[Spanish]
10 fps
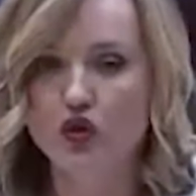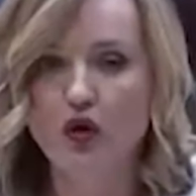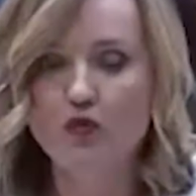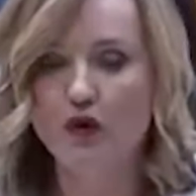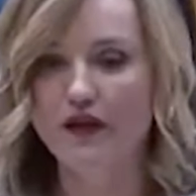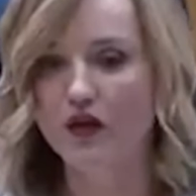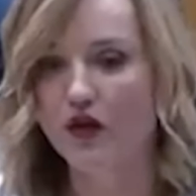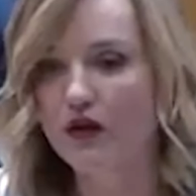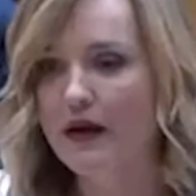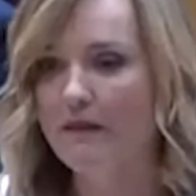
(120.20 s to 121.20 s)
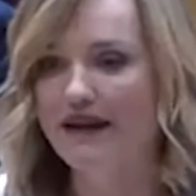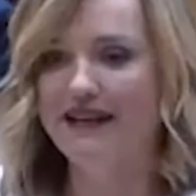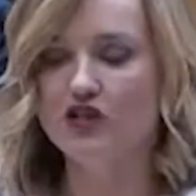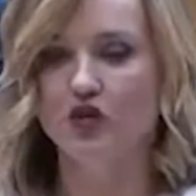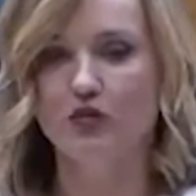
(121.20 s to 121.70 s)
a un modelo para
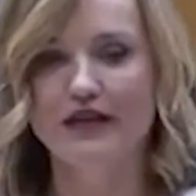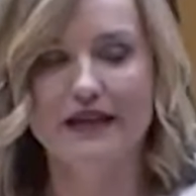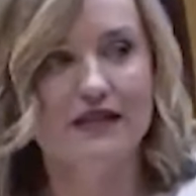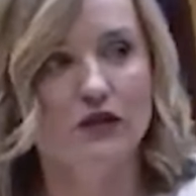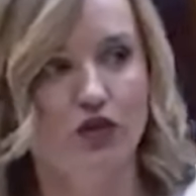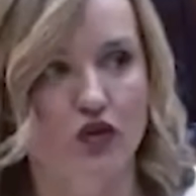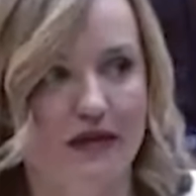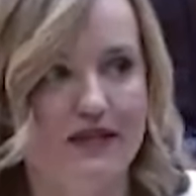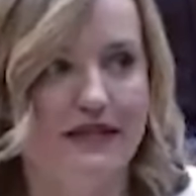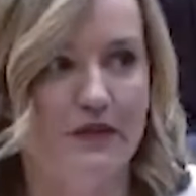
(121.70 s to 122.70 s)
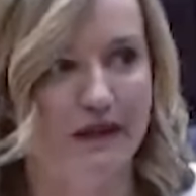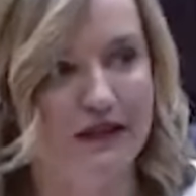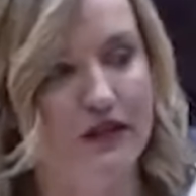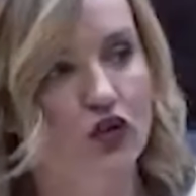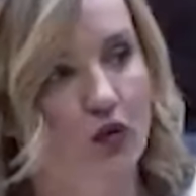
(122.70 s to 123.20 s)
las comunidades autónomas del Partido